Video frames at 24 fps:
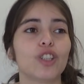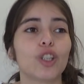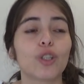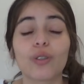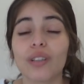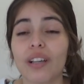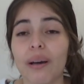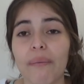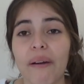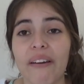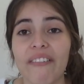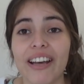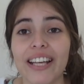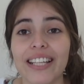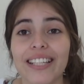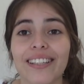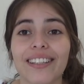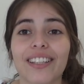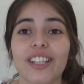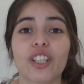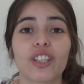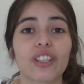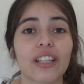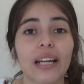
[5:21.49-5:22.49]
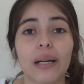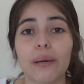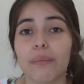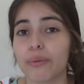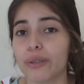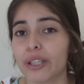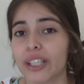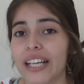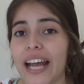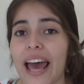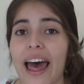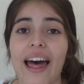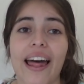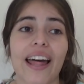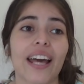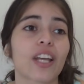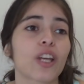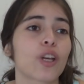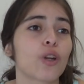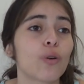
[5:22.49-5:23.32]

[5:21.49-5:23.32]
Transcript: yo nunca me había sentido tan empoderada,